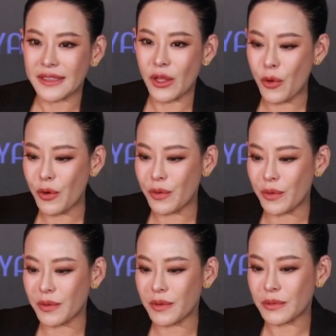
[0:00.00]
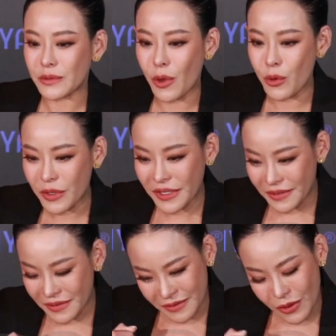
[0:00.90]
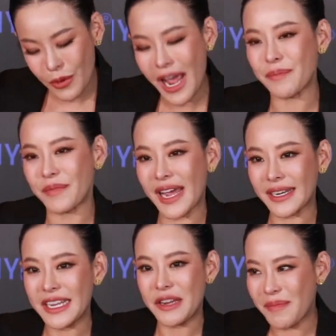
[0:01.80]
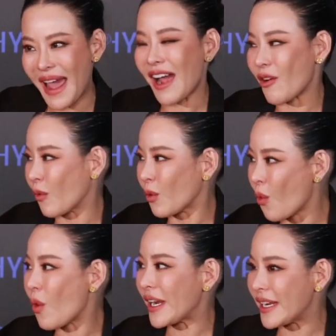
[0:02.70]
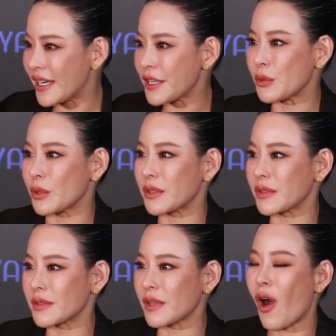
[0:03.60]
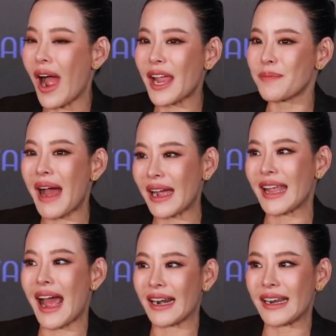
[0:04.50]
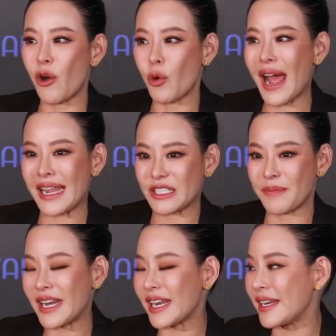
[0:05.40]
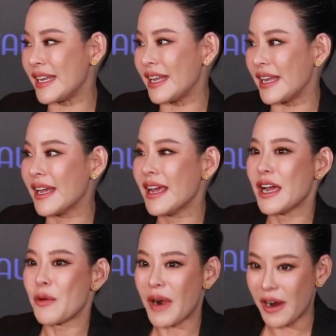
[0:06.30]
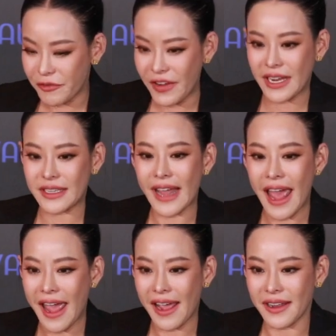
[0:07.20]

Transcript: ต้องต้องต้องทำหน้าที่แม่ของลูกให้ดีที่สุด ต่อให้บางอย่างเราก็อาจจะไม่ได้ดีเพอร์เฟกแต่